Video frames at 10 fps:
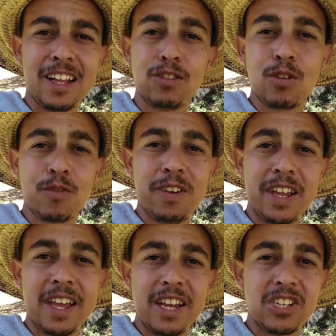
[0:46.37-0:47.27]
الظروف اللي
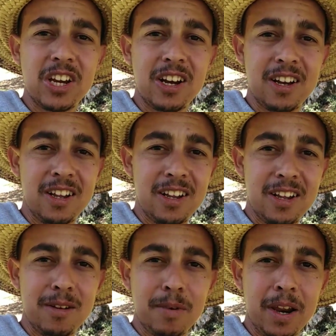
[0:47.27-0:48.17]
كيعيشها
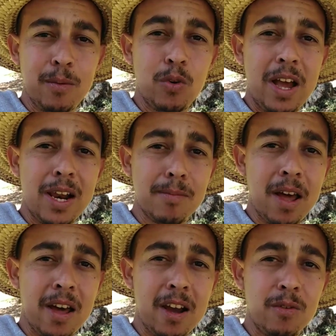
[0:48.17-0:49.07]
آه، المغرب والعالم
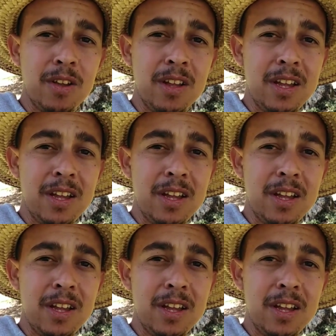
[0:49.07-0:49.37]
القروي